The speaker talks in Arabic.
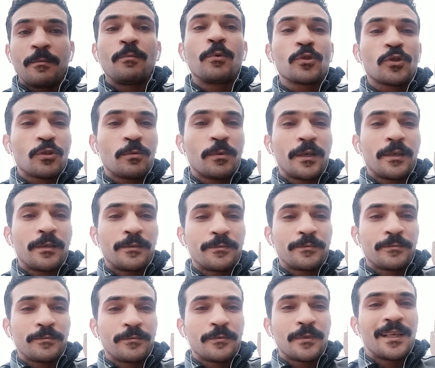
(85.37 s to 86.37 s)
بصوا بقى
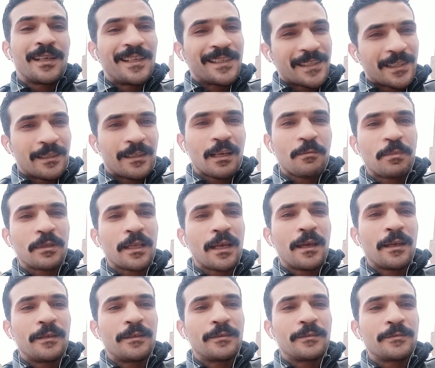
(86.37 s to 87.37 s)
الاستنتاج
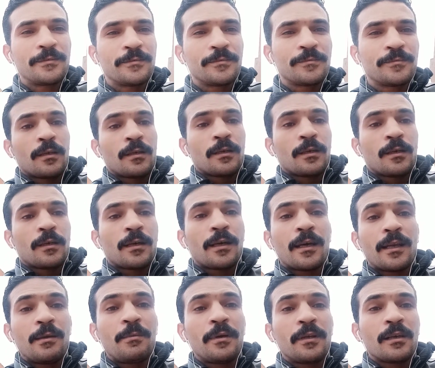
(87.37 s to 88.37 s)
بتاعي
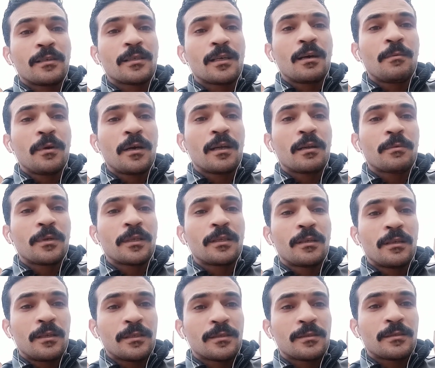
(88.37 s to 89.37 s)
غالبا اصحاب عربيات
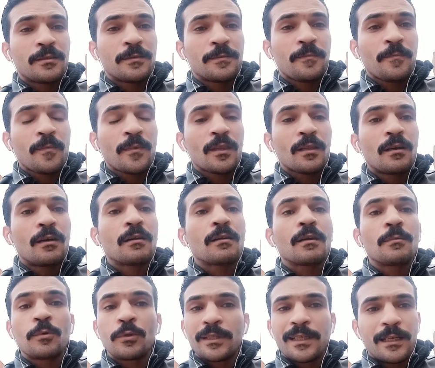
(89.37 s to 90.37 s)
القسط
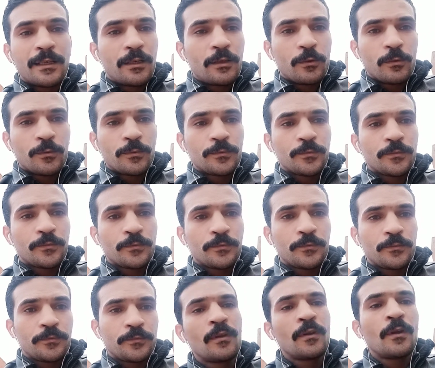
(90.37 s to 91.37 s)
قربوا يتجننوا
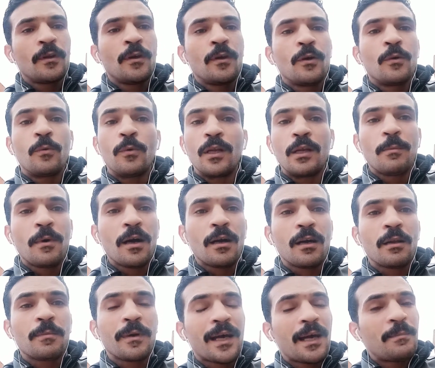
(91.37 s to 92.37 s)
واللي
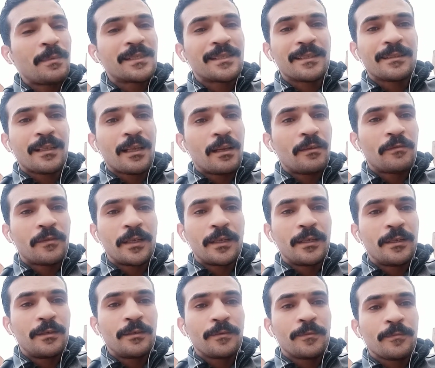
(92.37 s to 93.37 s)
مأجر بخمس ست آلاف
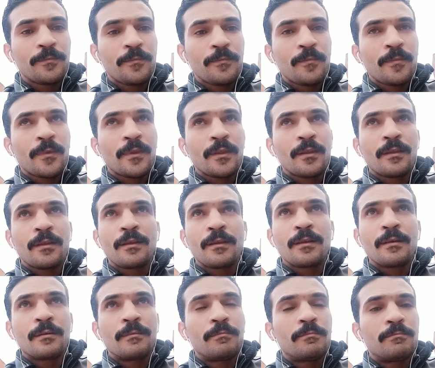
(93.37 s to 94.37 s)
جنيه
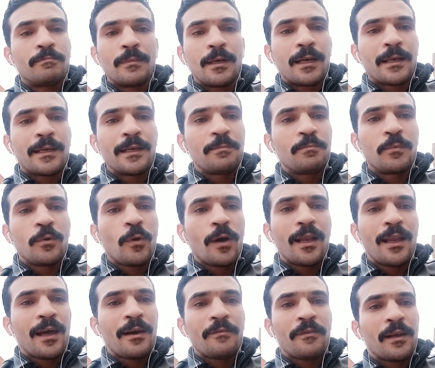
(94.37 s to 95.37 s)
أكيد
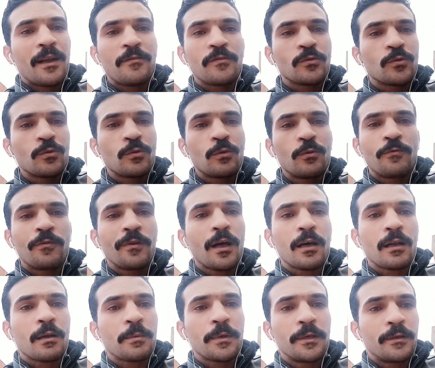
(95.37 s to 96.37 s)
مولع في نفسه وفي
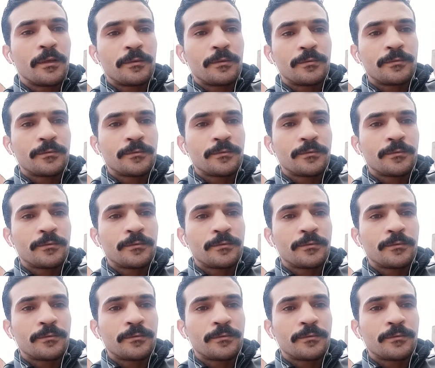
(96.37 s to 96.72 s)
العربية